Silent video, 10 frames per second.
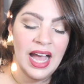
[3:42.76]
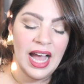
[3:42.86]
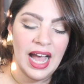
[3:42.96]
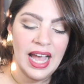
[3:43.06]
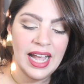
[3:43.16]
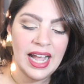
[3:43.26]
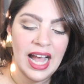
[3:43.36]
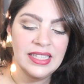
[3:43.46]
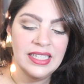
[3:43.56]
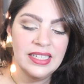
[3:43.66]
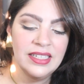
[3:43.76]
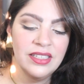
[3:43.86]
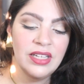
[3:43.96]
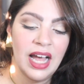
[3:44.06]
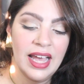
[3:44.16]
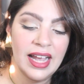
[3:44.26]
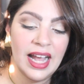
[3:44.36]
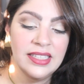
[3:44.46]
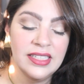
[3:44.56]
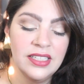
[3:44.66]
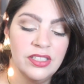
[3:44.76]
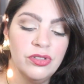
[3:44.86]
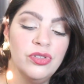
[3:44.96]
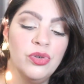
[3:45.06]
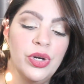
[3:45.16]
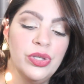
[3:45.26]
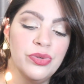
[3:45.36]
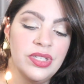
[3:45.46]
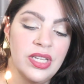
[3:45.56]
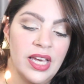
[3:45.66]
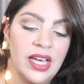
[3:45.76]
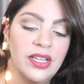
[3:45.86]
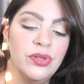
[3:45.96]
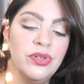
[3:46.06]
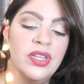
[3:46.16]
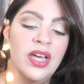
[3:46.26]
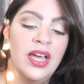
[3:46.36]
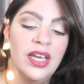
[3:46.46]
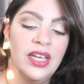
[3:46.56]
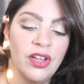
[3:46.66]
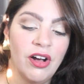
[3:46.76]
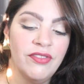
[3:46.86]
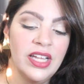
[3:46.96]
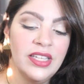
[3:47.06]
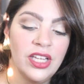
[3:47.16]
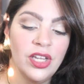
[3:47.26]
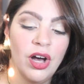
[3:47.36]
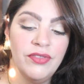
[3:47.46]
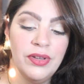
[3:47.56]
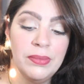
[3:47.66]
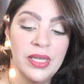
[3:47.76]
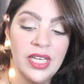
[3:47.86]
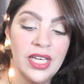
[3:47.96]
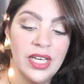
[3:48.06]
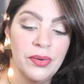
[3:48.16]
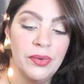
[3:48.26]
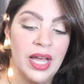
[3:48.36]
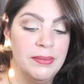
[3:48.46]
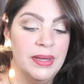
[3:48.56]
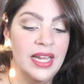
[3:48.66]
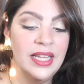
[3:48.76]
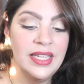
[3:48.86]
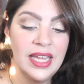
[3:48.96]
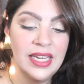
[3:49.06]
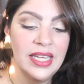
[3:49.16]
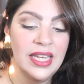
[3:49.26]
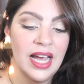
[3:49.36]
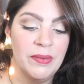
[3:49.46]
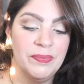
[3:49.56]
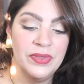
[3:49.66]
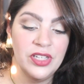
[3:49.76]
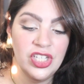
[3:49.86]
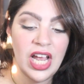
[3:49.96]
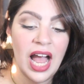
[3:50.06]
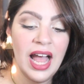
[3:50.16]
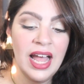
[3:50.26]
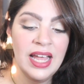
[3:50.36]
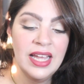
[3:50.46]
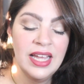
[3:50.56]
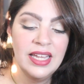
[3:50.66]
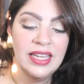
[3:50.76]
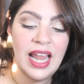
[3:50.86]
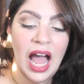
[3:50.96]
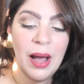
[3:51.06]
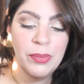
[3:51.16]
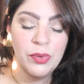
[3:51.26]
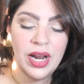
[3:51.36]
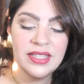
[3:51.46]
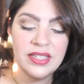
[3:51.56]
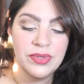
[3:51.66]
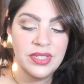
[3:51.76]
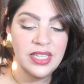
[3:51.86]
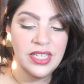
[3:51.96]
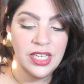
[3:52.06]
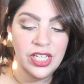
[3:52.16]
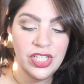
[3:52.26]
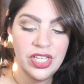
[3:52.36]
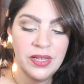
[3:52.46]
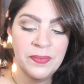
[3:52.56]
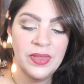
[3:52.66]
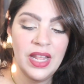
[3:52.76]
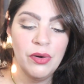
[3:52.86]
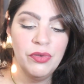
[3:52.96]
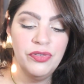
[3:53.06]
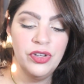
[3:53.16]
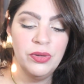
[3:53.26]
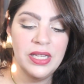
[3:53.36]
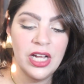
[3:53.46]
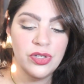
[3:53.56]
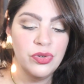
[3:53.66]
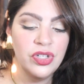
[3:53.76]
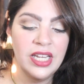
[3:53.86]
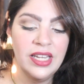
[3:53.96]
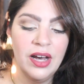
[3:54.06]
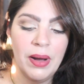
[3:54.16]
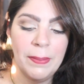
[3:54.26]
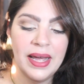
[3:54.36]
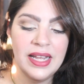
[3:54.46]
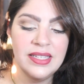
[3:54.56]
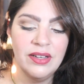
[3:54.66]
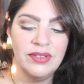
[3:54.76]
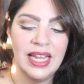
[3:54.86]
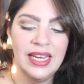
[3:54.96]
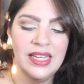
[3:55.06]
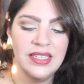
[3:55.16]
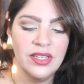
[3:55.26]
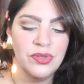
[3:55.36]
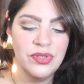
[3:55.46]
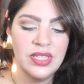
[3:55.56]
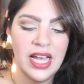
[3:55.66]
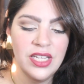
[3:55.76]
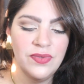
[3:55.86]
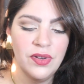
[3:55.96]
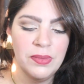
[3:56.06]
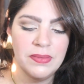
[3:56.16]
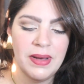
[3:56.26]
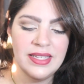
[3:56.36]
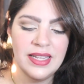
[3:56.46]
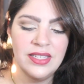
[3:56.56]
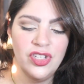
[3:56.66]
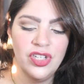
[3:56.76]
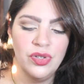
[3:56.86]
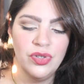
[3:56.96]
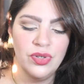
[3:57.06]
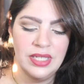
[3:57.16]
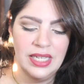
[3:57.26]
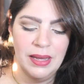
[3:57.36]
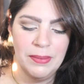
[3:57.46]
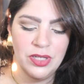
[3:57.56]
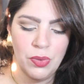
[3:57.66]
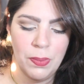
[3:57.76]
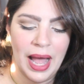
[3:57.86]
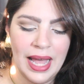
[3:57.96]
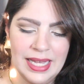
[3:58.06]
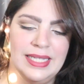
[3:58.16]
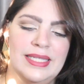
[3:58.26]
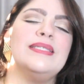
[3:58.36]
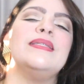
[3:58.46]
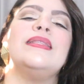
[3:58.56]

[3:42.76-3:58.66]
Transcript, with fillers: Arrecadando, arrecadando 899 mil em bilheteria. Já na apuração seguinte, né, o filme da Xuxa não apareceu na lista dos 10 filmes mais assistidos nos cinemas do país,